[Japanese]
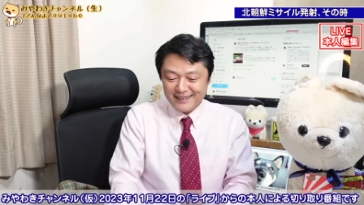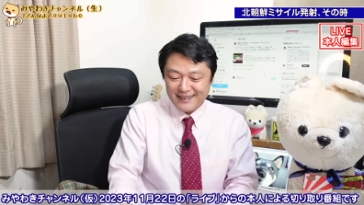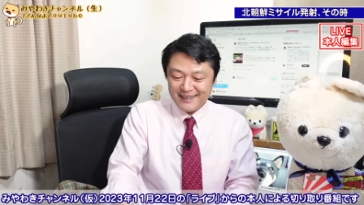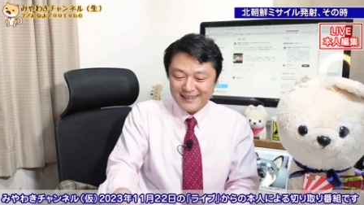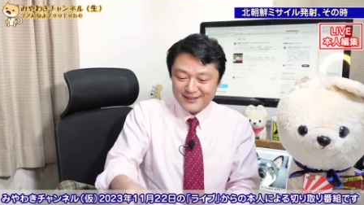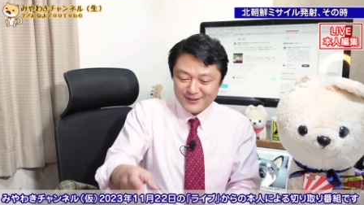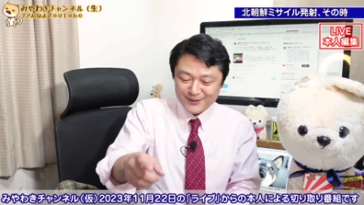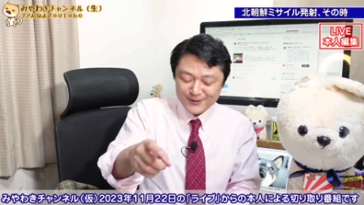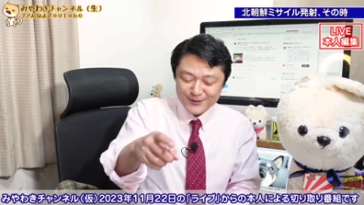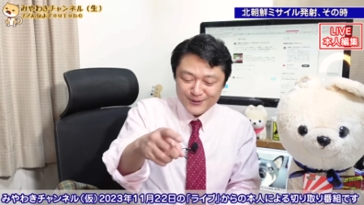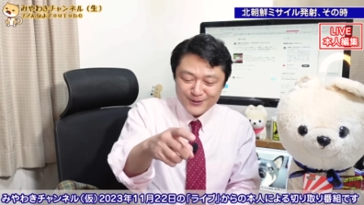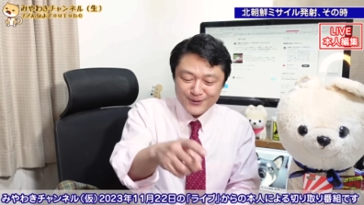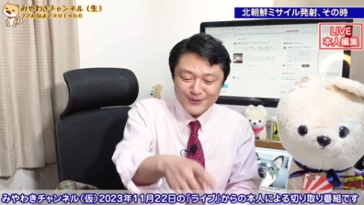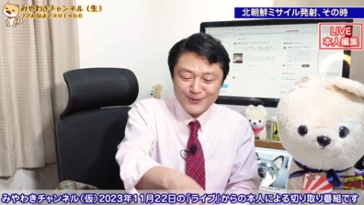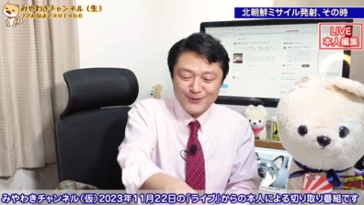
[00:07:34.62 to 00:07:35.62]
えっ、と
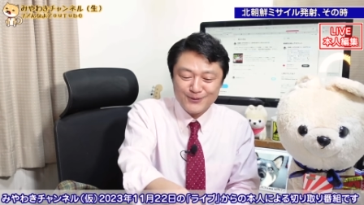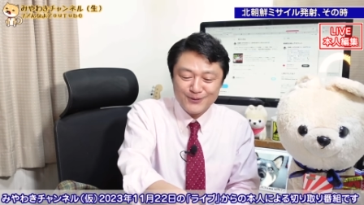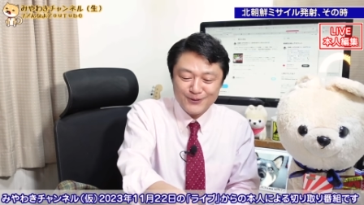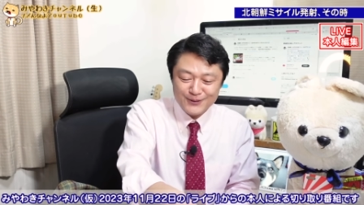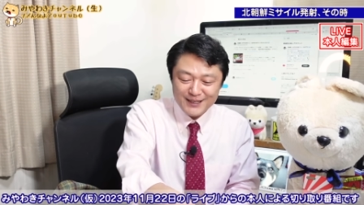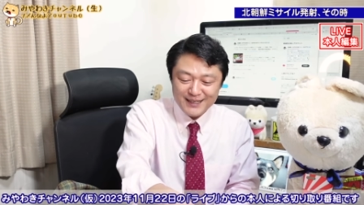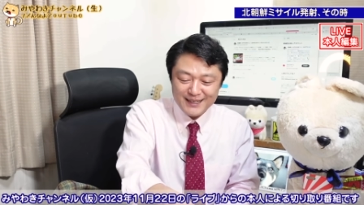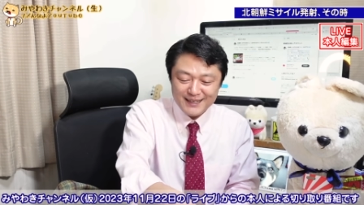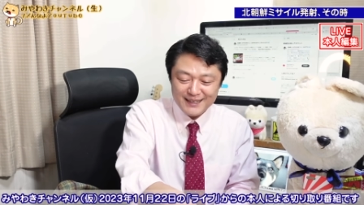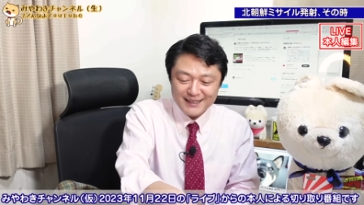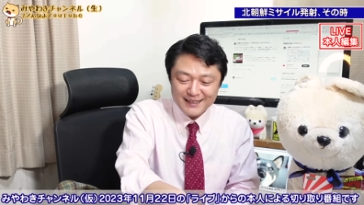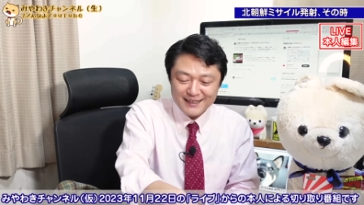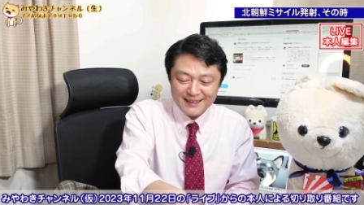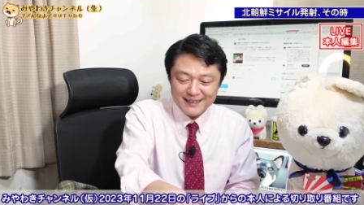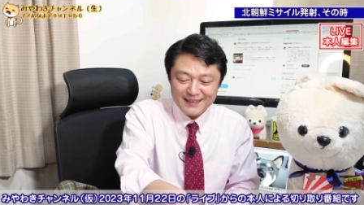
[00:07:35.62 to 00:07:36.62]
どこどこに
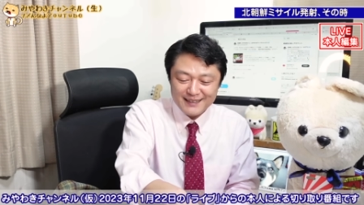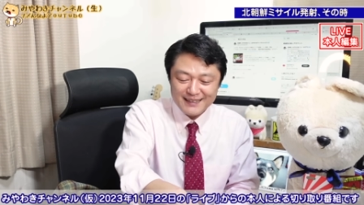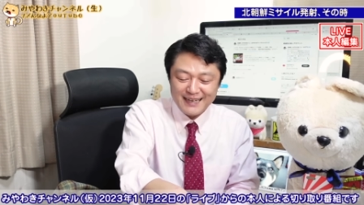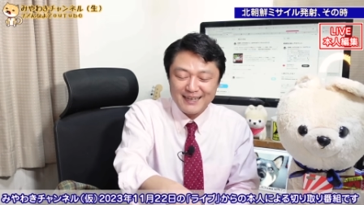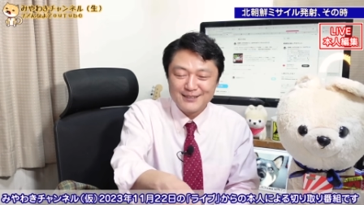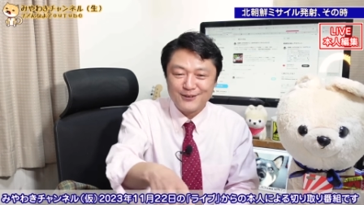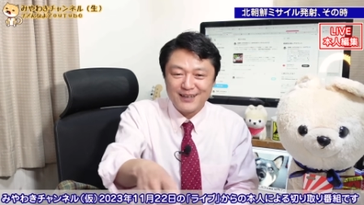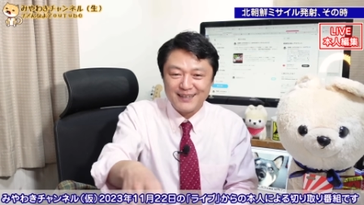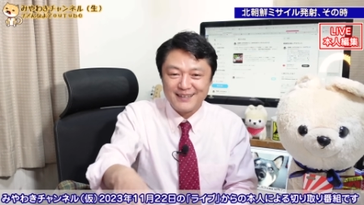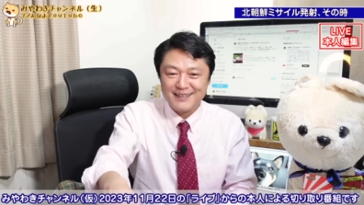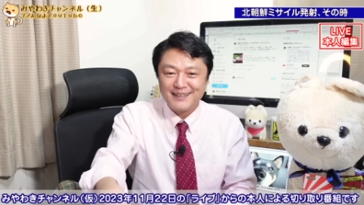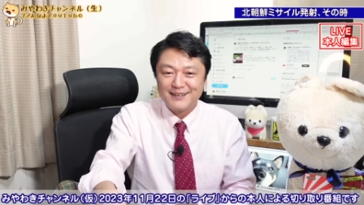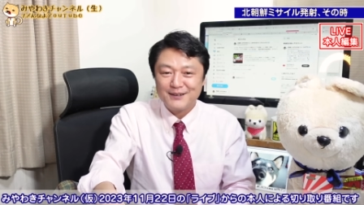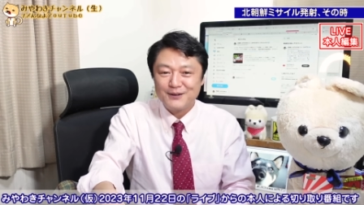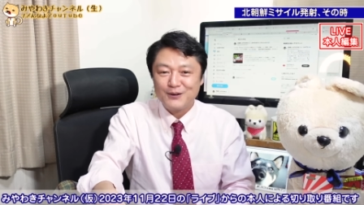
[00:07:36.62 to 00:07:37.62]
誰それに
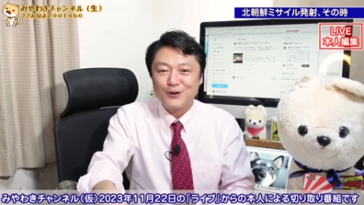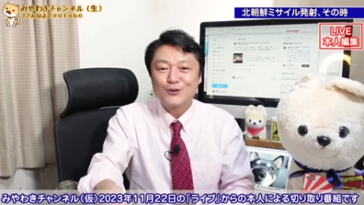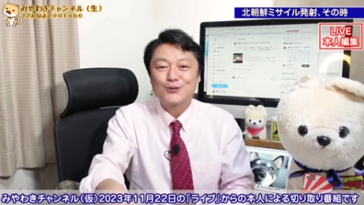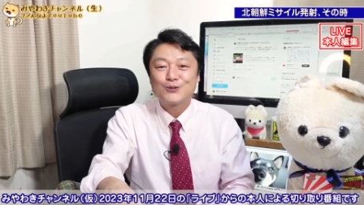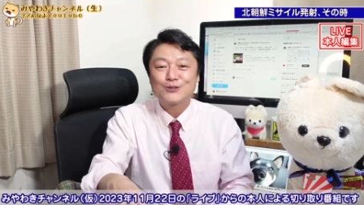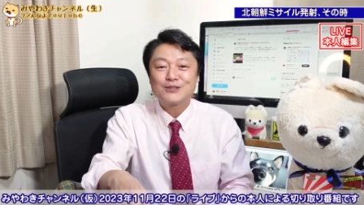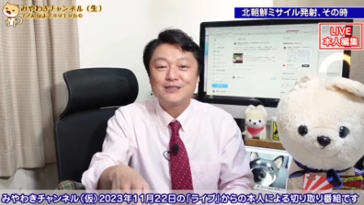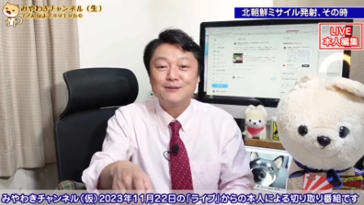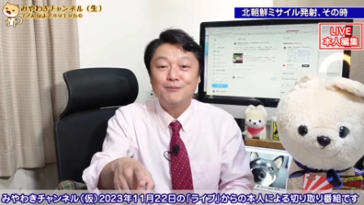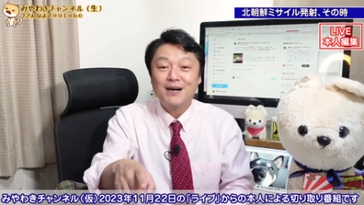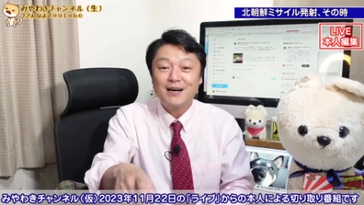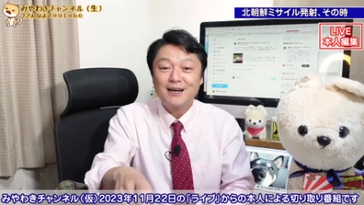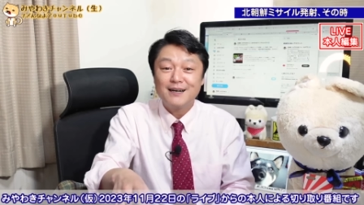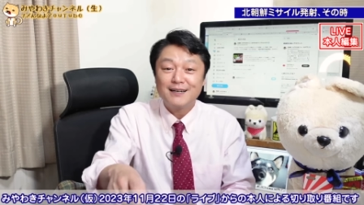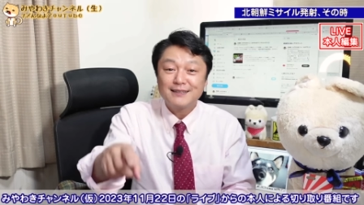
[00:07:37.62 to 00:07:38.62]
落とし
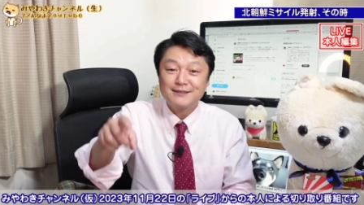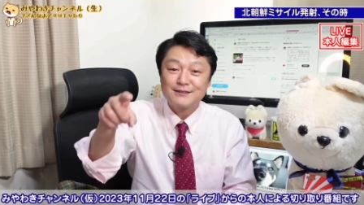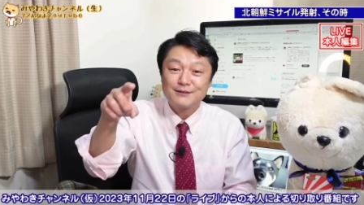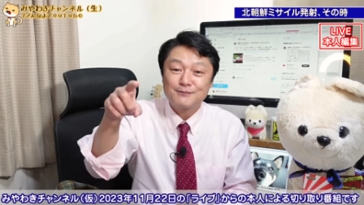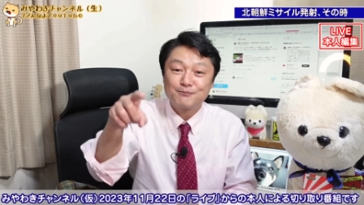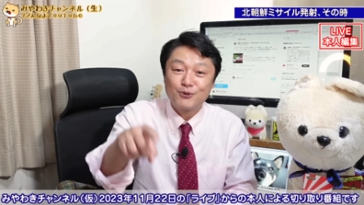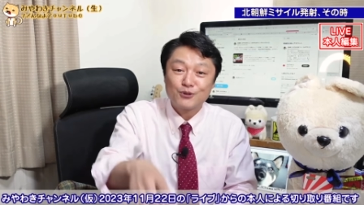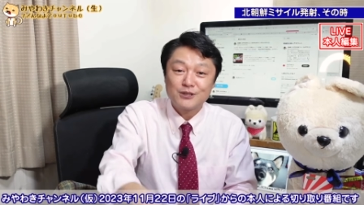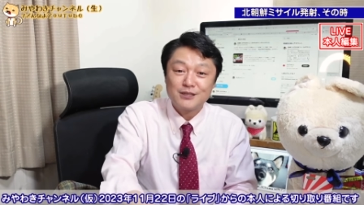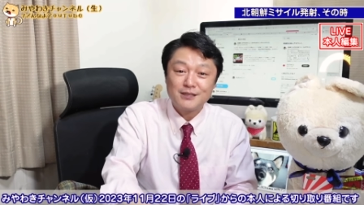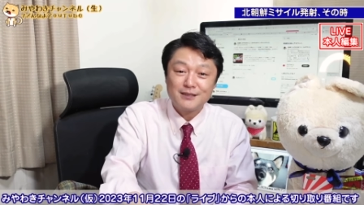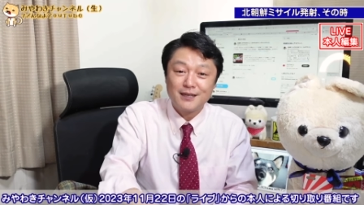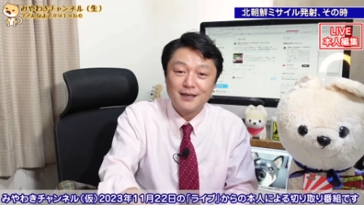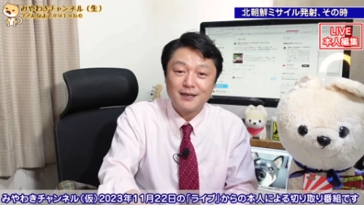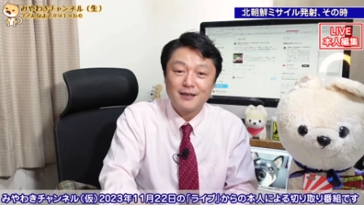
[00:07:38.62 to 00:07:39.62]
ますポチっ
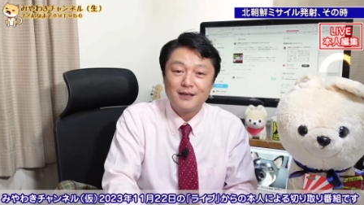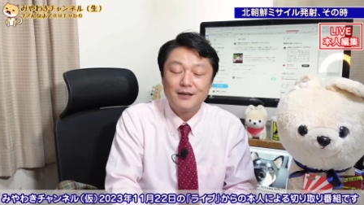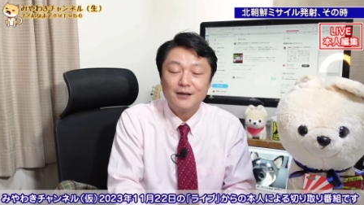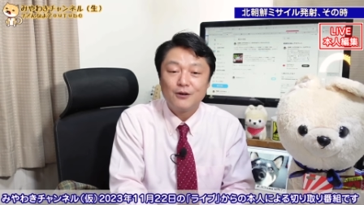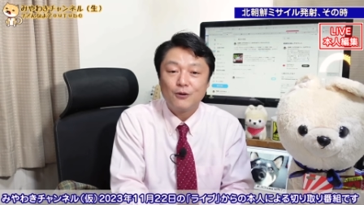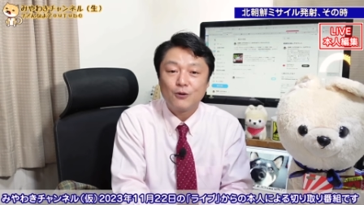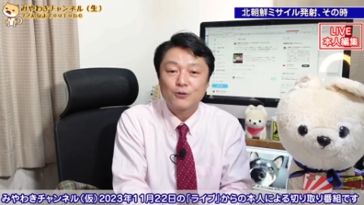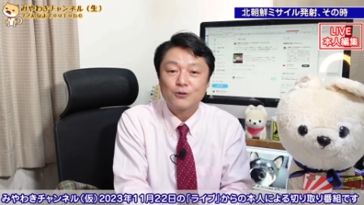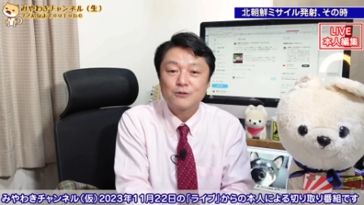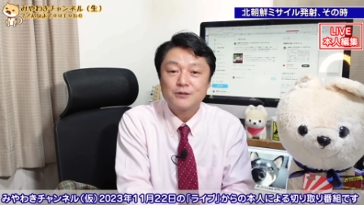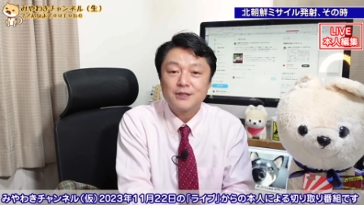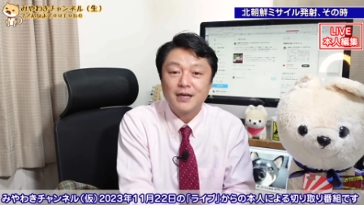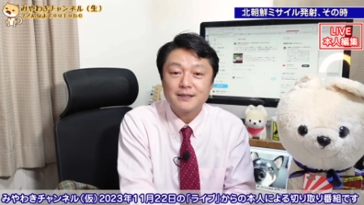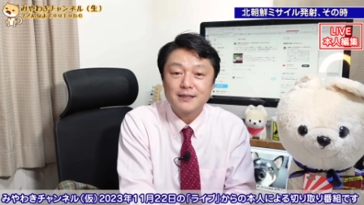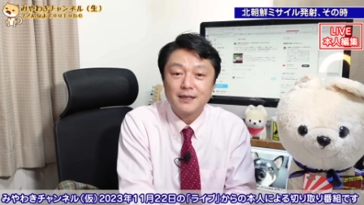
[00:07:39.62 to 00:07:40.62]
て落とす
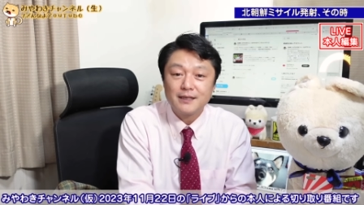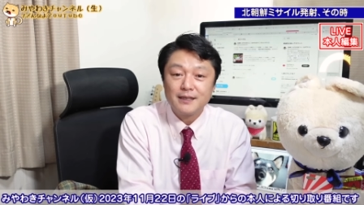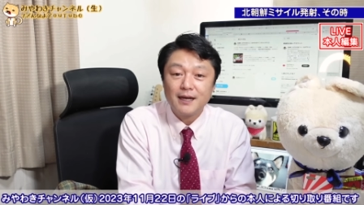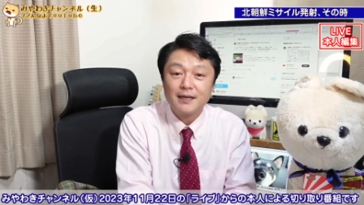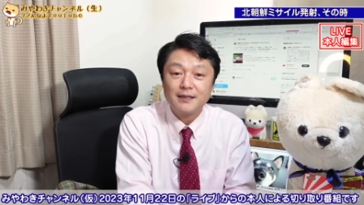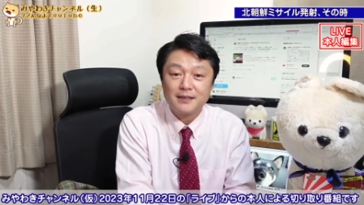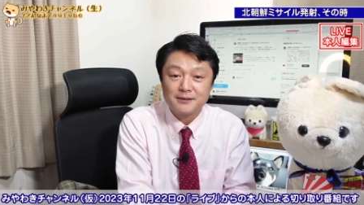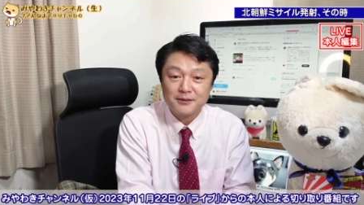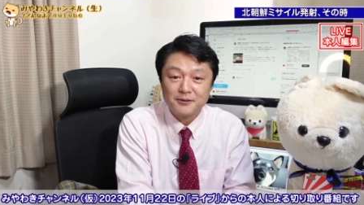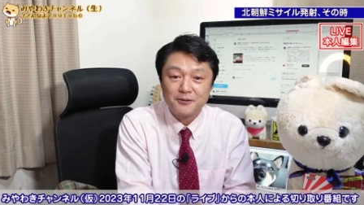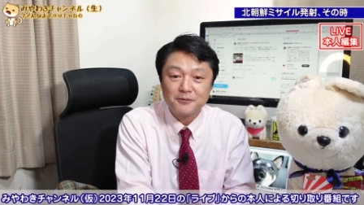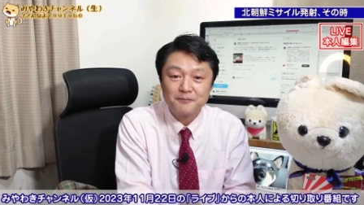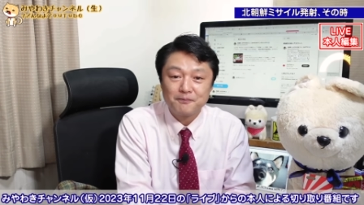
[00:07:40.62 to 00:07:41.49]
やつはいないんですよ。